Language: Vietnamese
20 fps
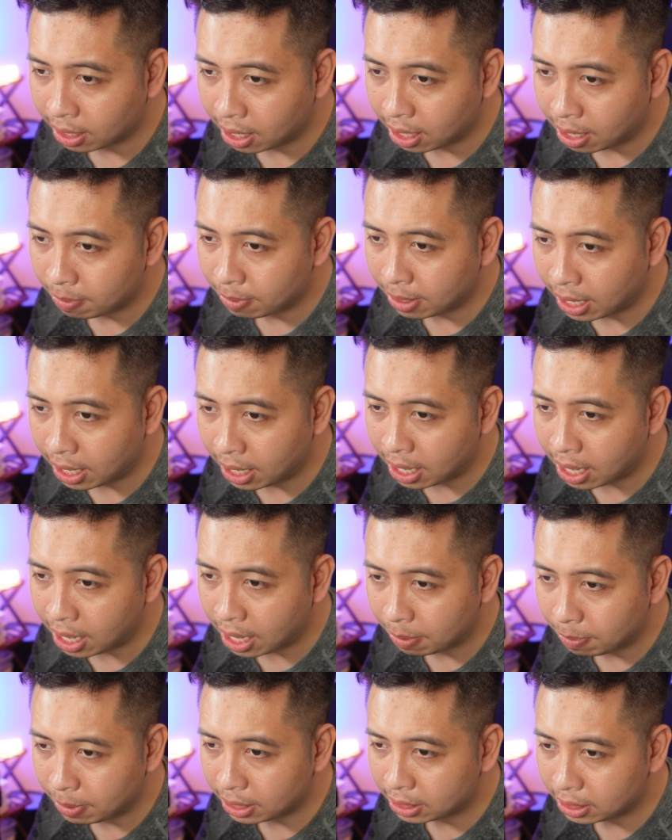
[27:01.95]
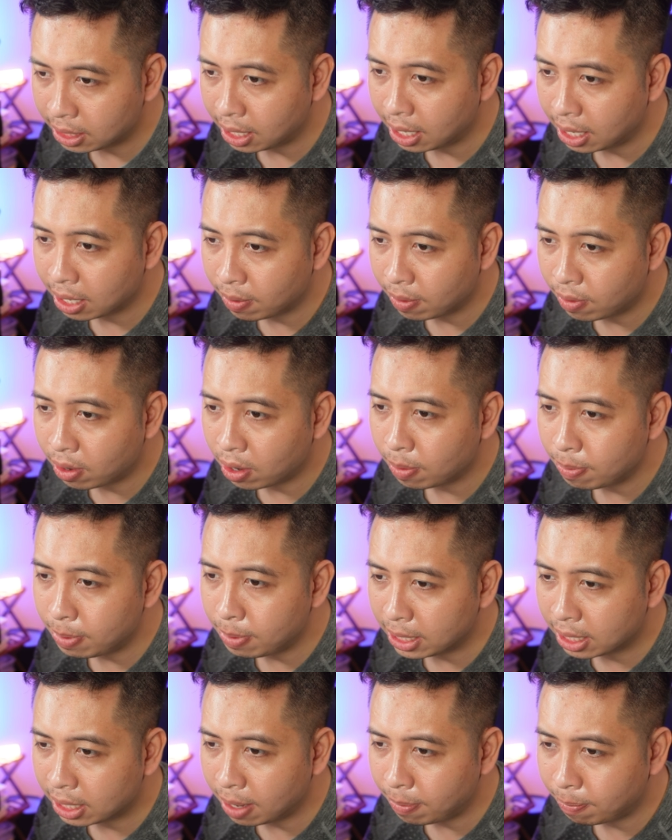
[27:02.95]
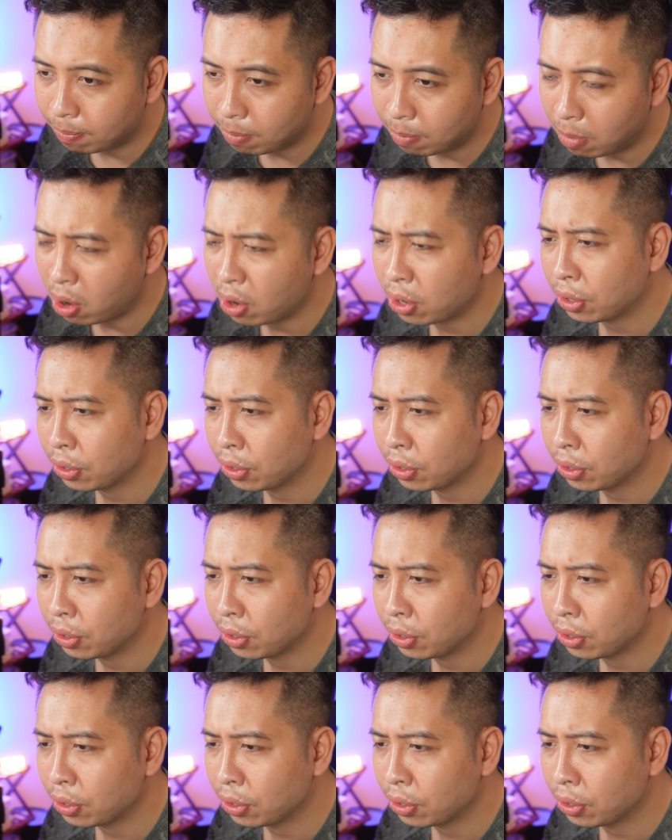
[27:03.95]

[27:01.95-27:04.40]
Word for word: Em nghe hay bị chê góc gõ bị thấp mỏi.